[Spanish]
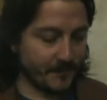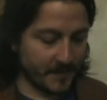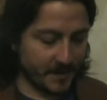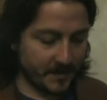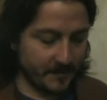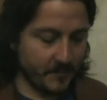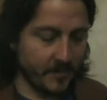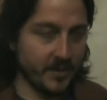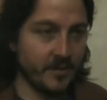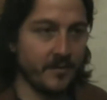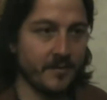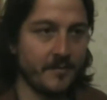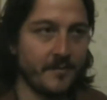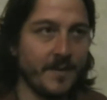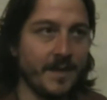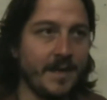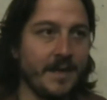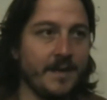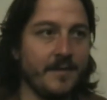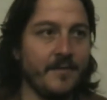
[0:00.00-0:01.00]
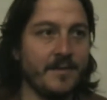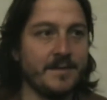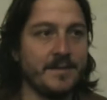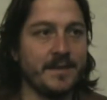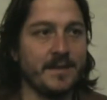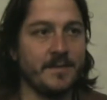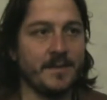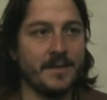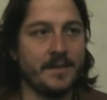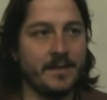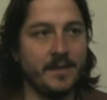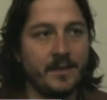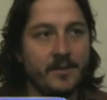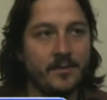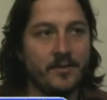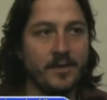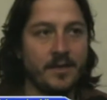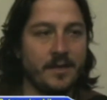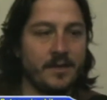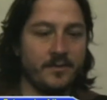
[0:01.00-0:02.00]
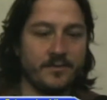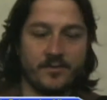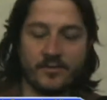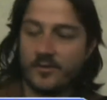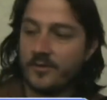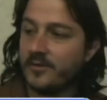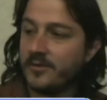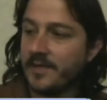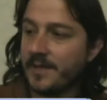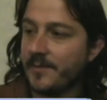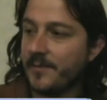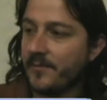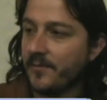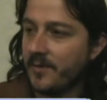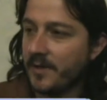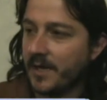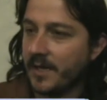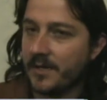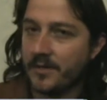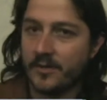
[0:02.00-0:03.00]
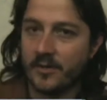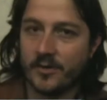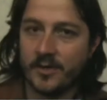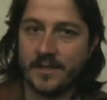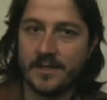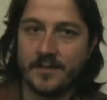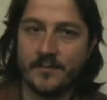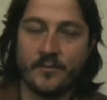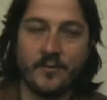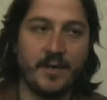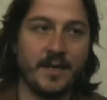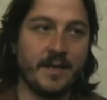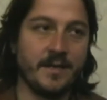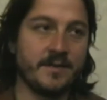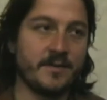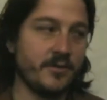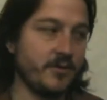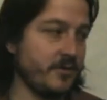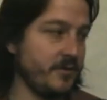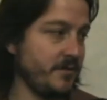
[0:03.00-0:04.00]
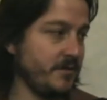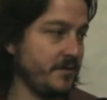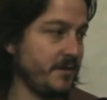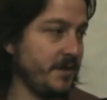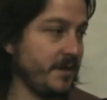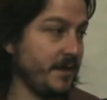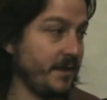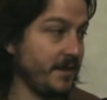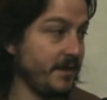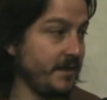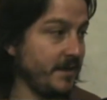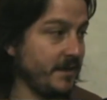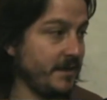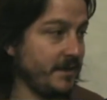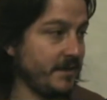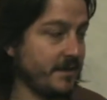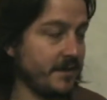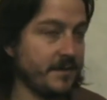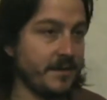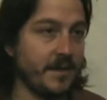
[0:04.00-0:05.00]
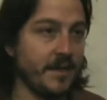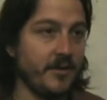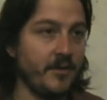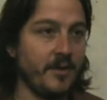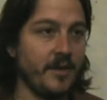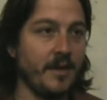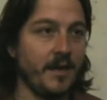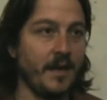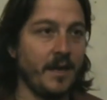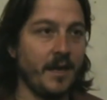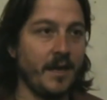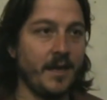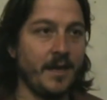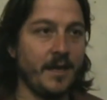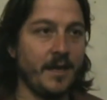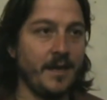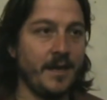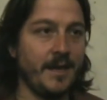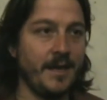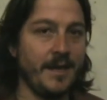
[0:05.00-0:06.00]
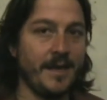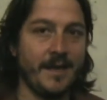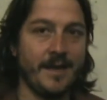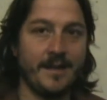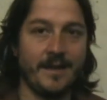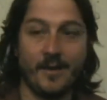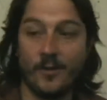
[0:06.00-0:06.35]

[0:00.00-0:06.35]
Bueno, eh, básicamente lo que nosotros estamos buscando con esta publicación escrita en castellano y en inglés, eh, de